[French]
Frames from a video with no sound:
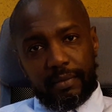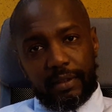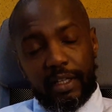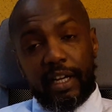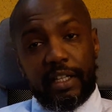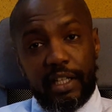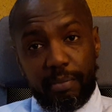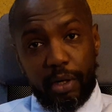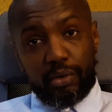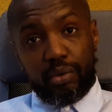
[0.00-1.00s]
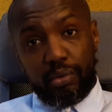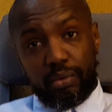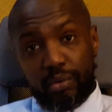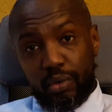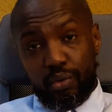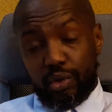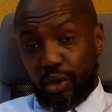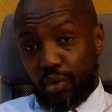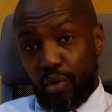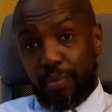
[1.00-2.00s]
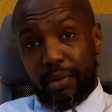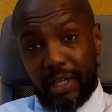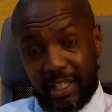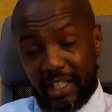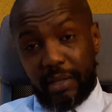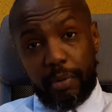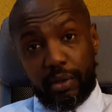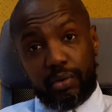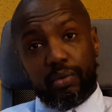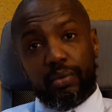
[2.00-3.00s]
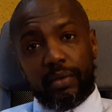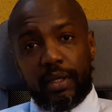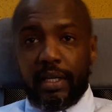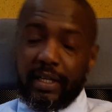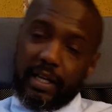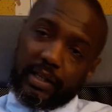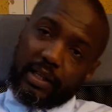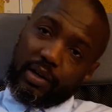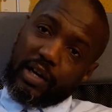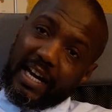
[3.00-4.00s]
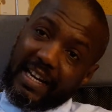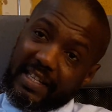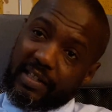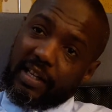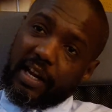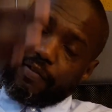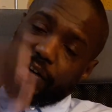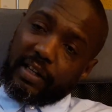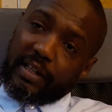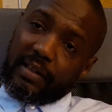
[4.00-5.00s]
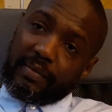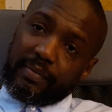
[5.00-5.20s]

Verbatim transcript: de l'ethnie bantou ou des groupes ethniques Bantou qui était euh, à l'est de l'Afrique,